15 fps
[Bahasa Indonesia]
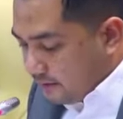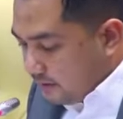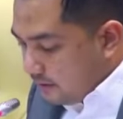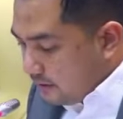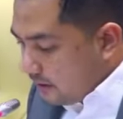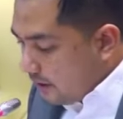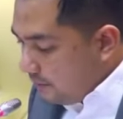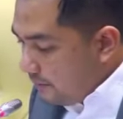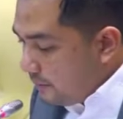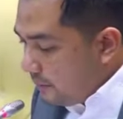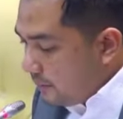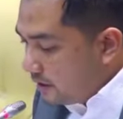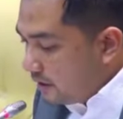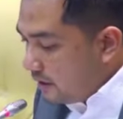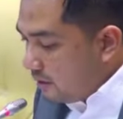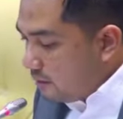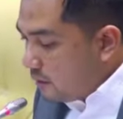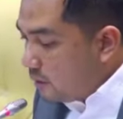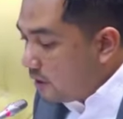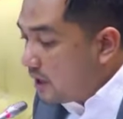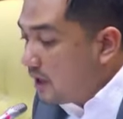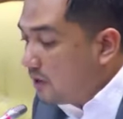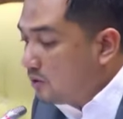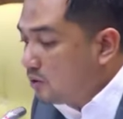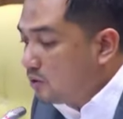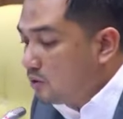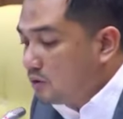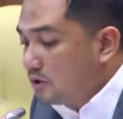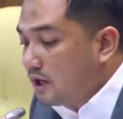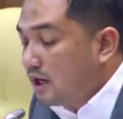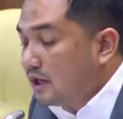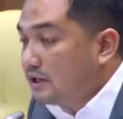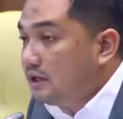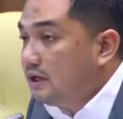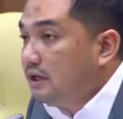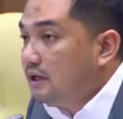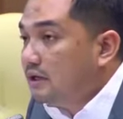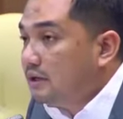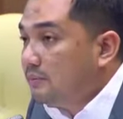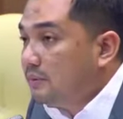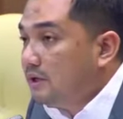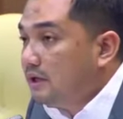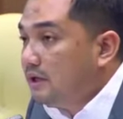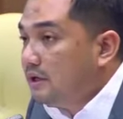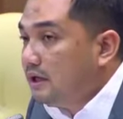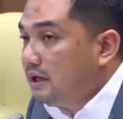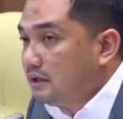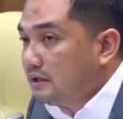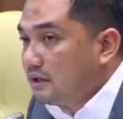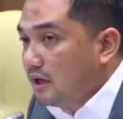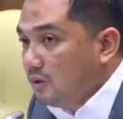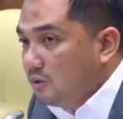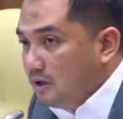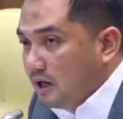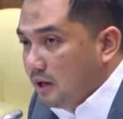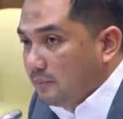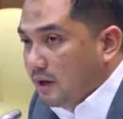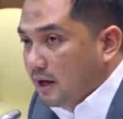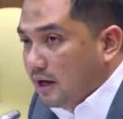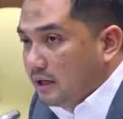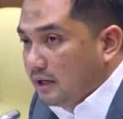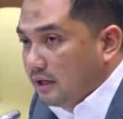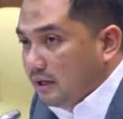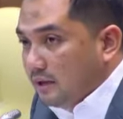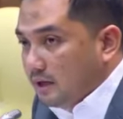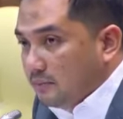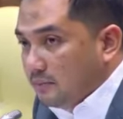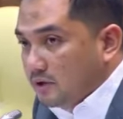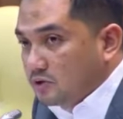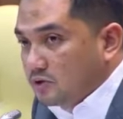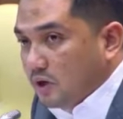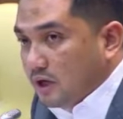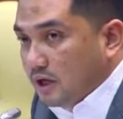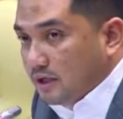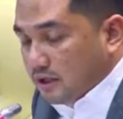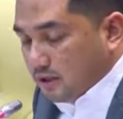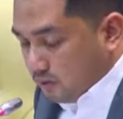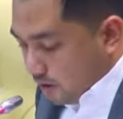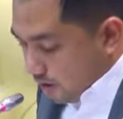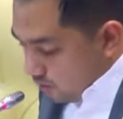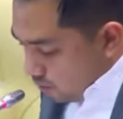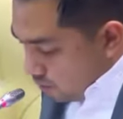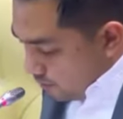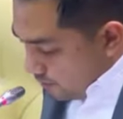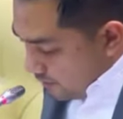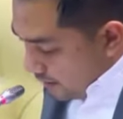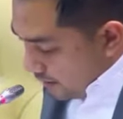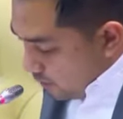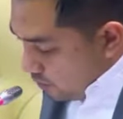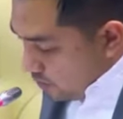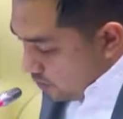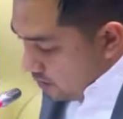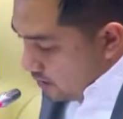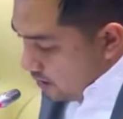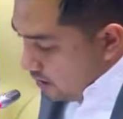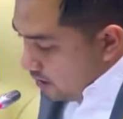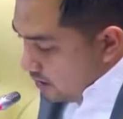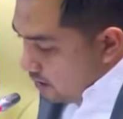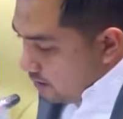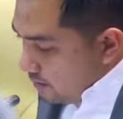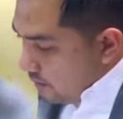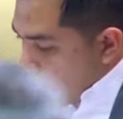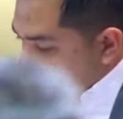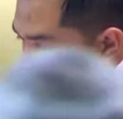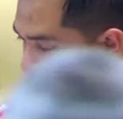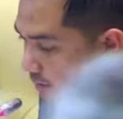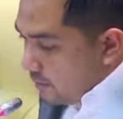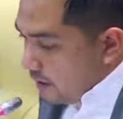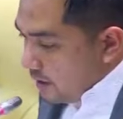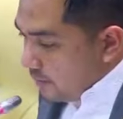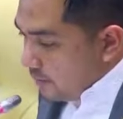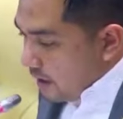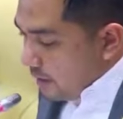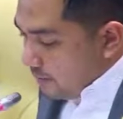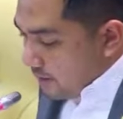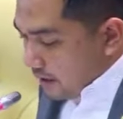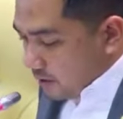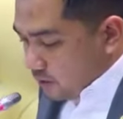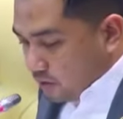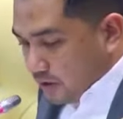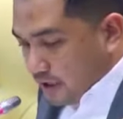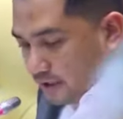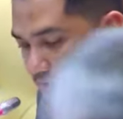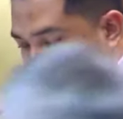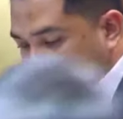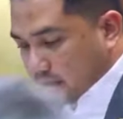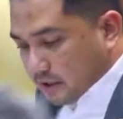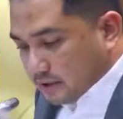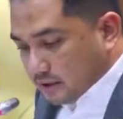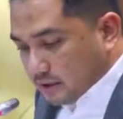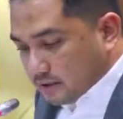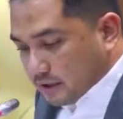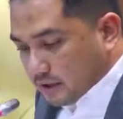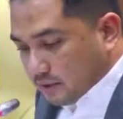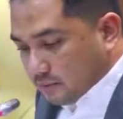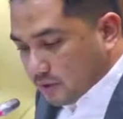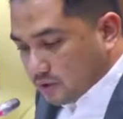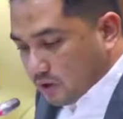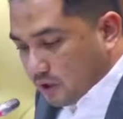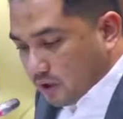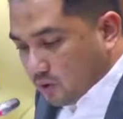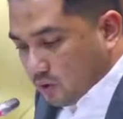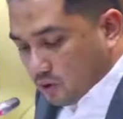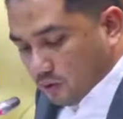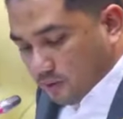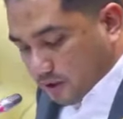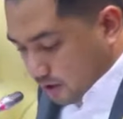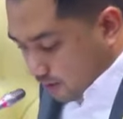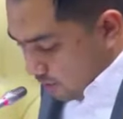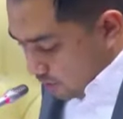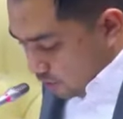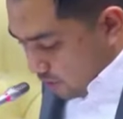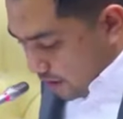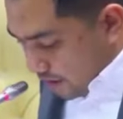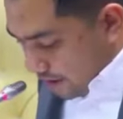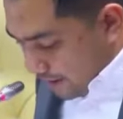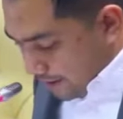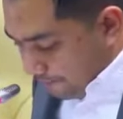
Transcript: Kami memang tidak berwenang untuk ngutak-atik ini, tapi kita tahu di lapangan ini ada persoalan yang juga cukup serius bahkan beberapa aparatur desa terseret persoalan hukum atas persoalan ini.